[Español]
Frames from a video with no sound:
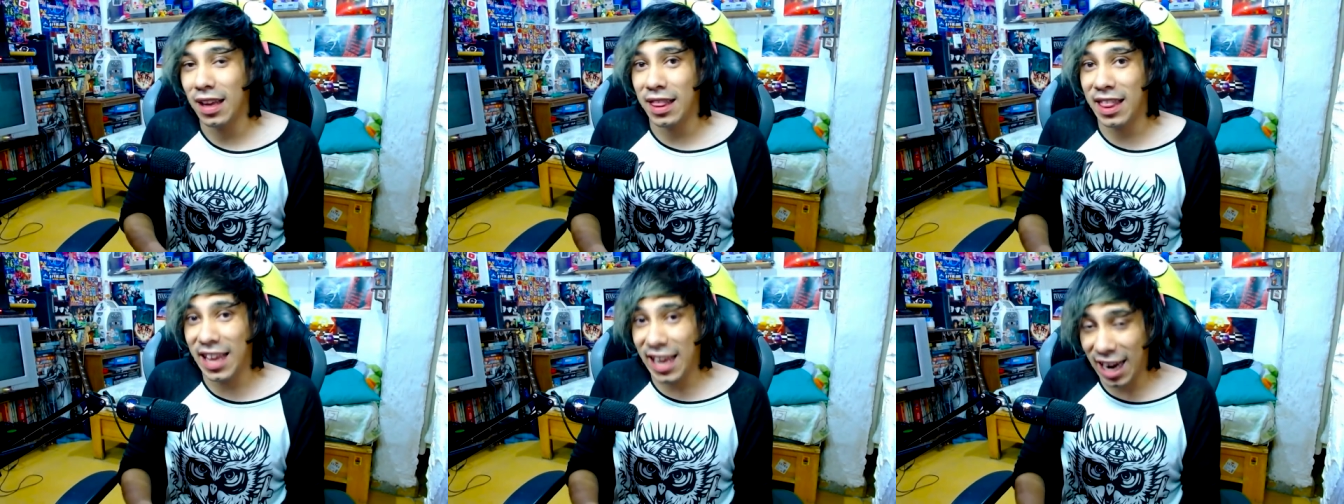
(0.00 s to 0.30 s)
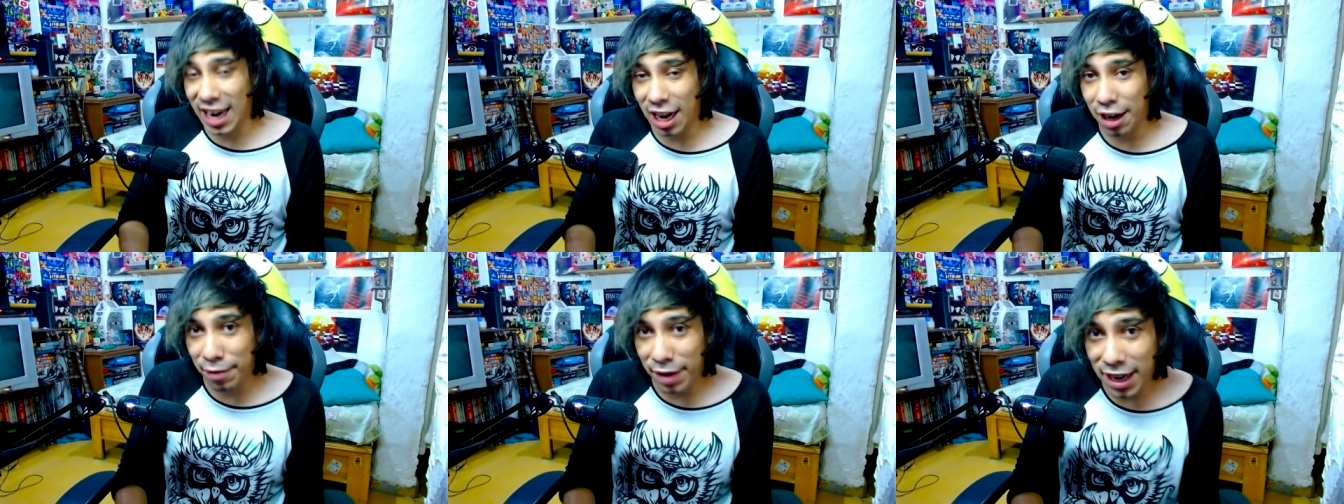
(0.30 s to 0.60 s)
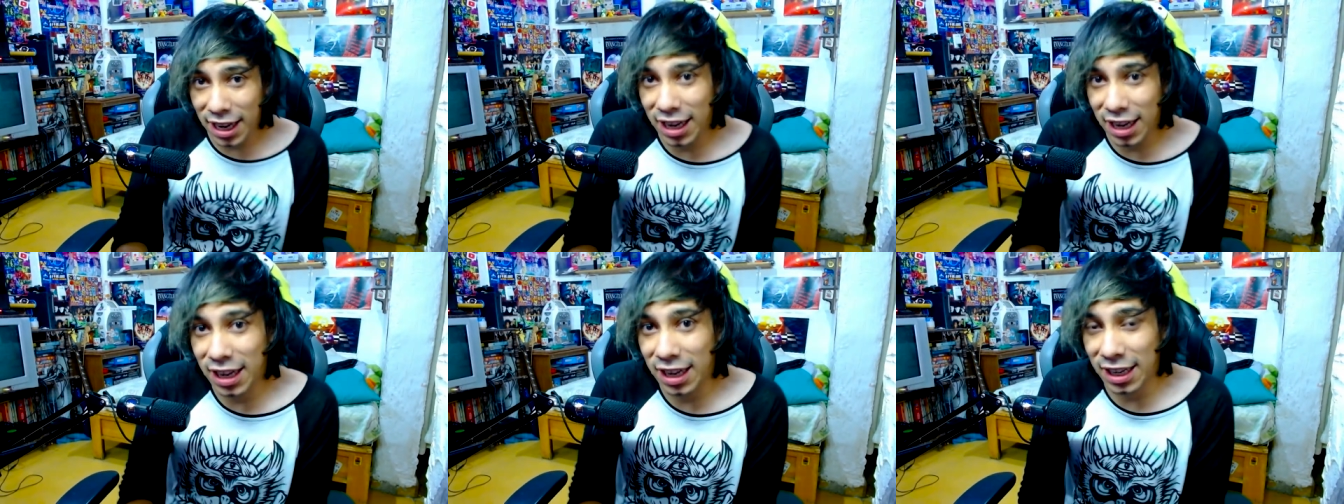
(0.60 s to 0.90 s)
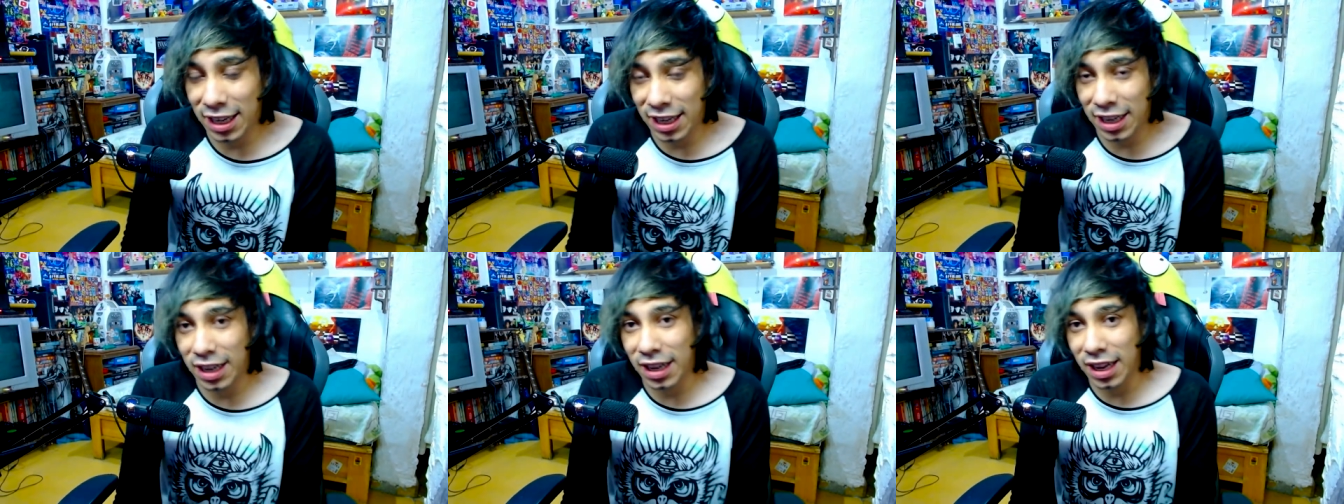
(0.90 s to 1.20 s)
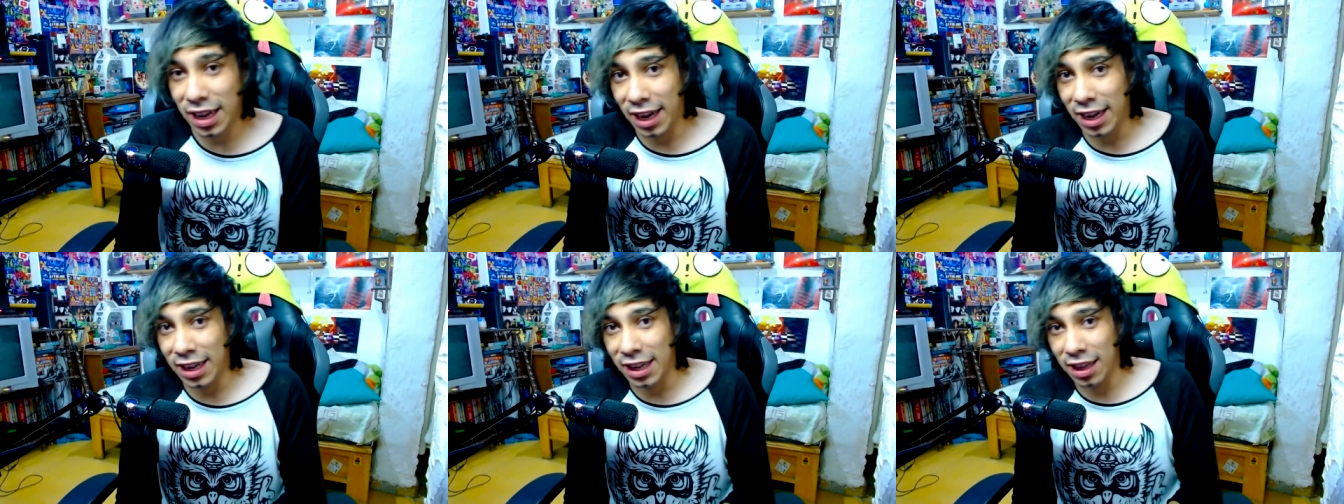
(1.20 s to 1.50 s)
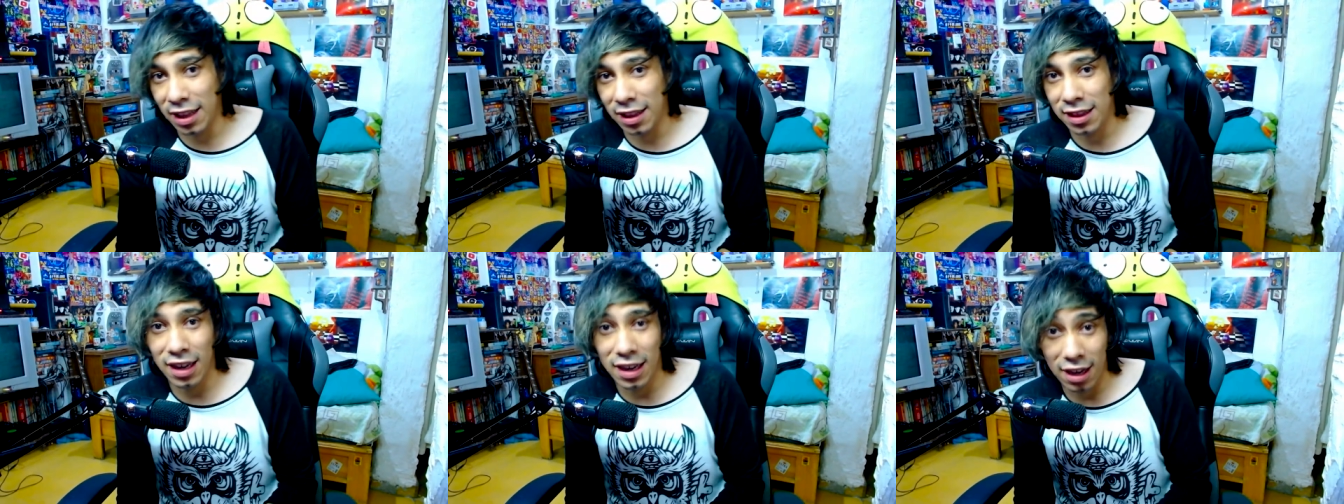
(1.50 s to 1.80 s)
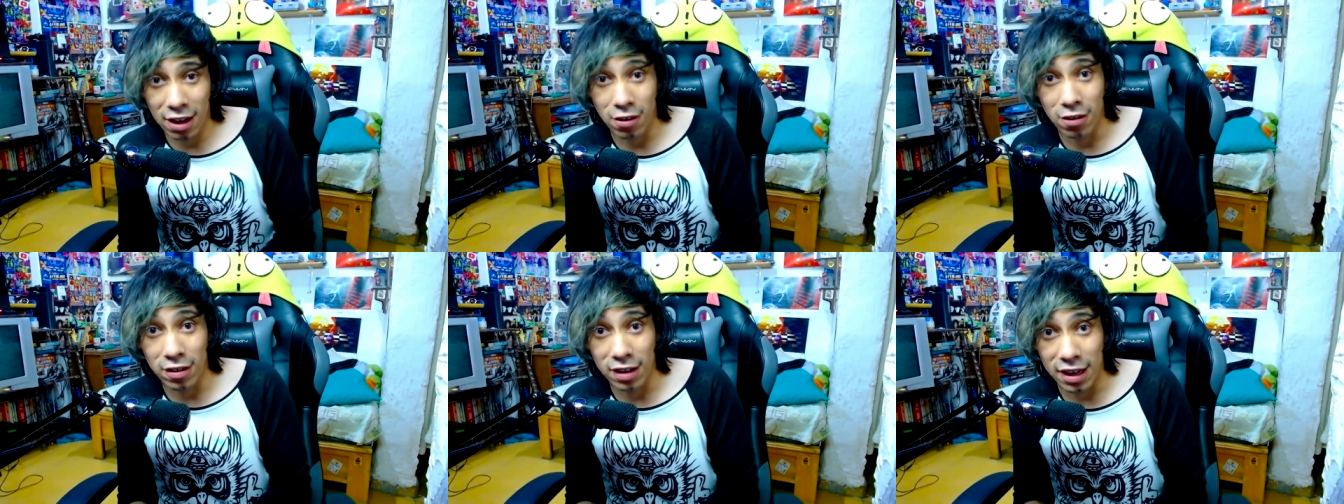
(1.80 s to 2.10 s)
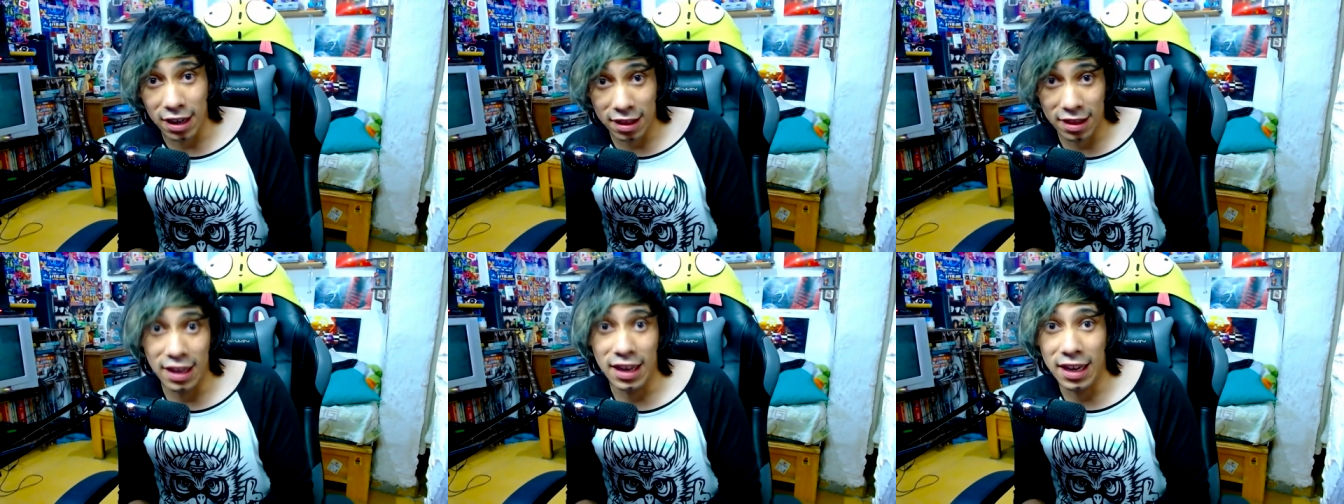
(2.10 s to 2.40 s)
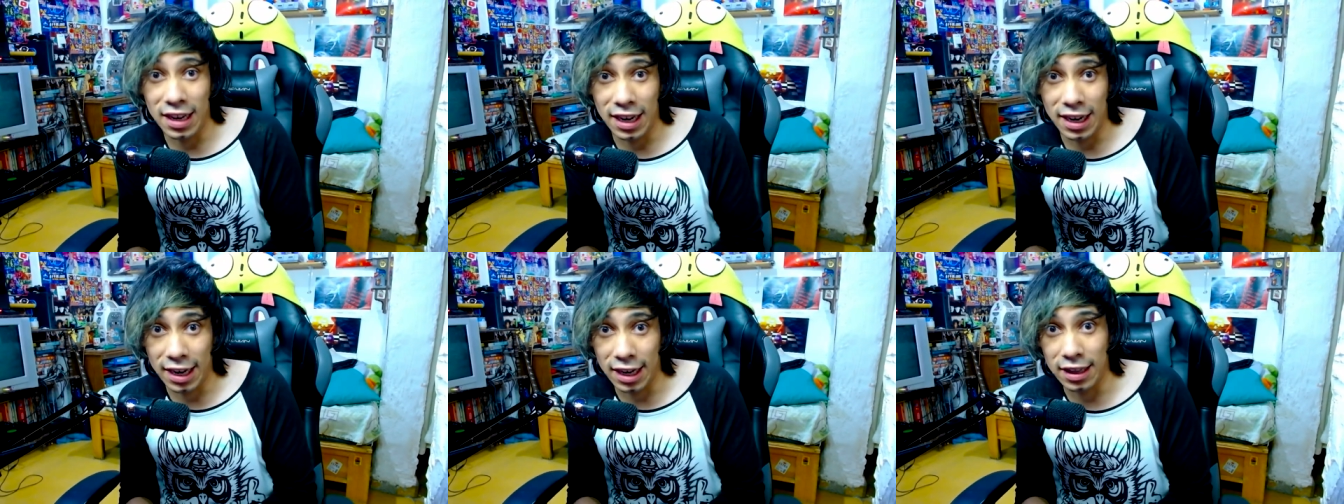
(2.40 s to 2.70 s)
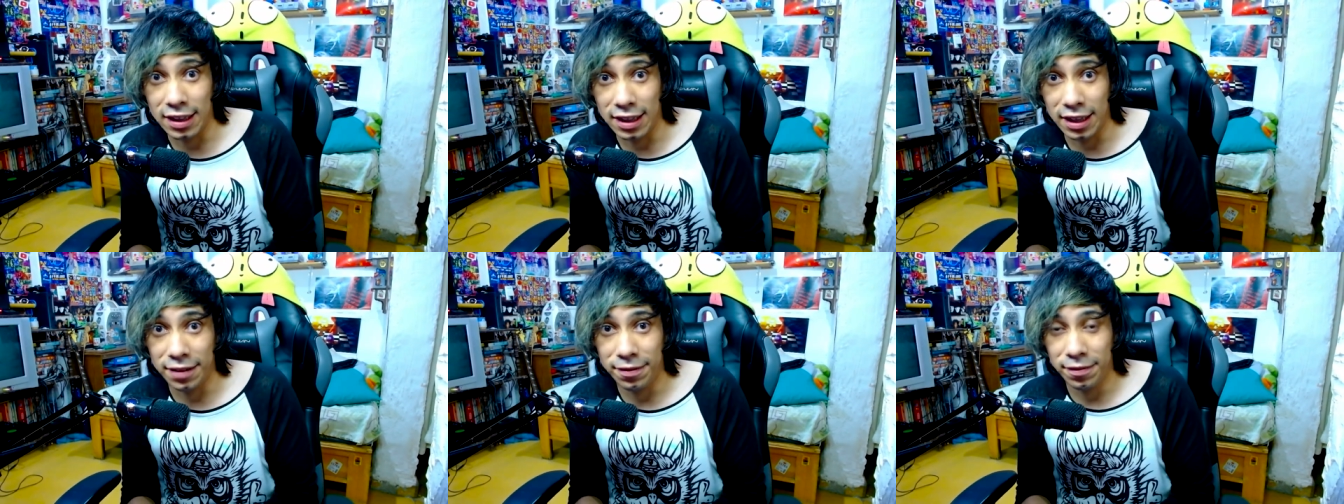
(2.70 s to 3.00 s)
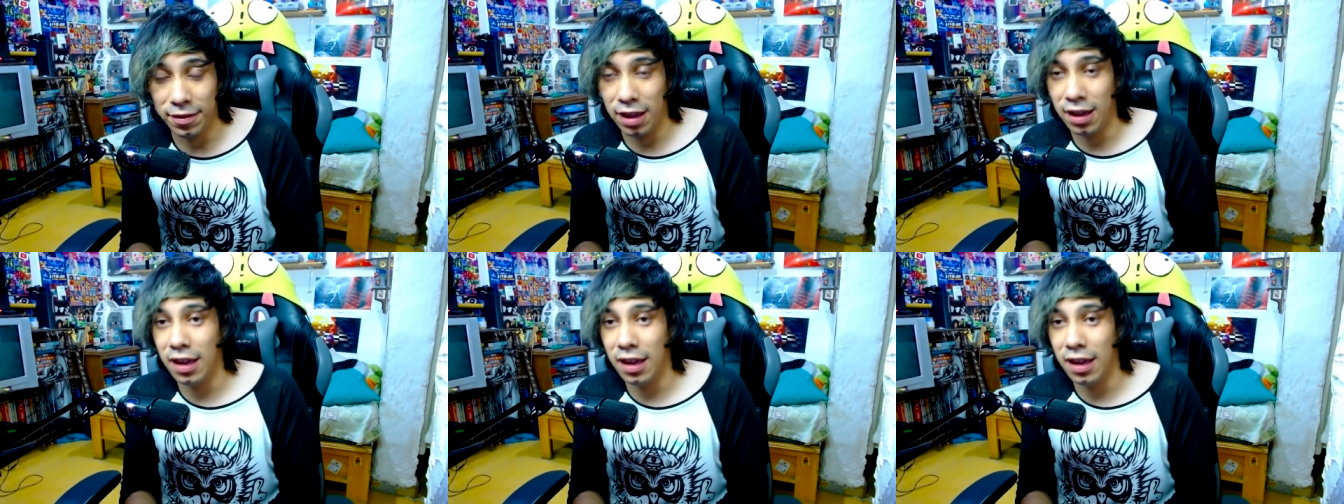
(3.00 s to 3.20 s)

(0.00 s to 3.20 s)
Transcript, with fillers: Síganme y ahí está la contraseña, gente.